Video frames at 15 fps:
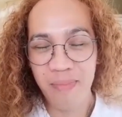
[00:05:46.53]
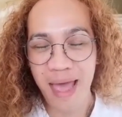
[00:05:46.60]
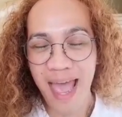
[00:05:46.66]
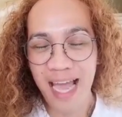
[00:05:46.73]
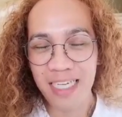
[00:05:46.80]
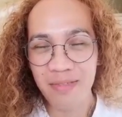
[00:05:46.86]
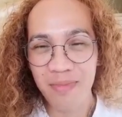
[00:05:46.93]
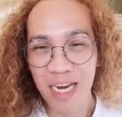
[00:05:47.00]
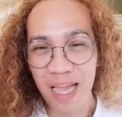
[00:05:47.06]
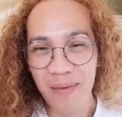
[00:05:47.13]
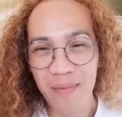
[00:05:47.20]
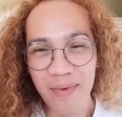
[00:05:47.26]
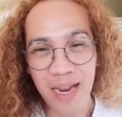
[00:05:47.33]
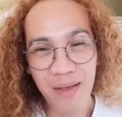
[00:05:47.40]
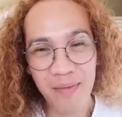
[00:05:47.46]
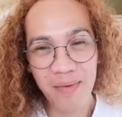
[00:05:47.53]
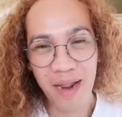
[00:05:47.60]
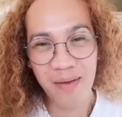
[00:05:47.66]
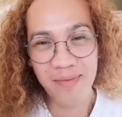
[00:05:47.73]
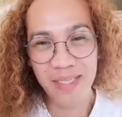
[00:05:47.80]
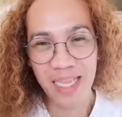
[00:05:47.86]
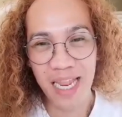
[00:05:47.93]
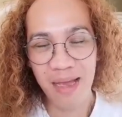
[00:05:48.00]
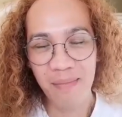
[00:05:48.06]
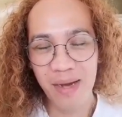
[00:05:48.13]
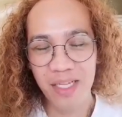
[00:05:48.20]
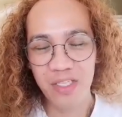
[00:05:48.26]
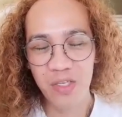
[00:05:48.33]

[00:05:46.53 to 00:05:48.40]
Max, maraming maraming maraming salamat.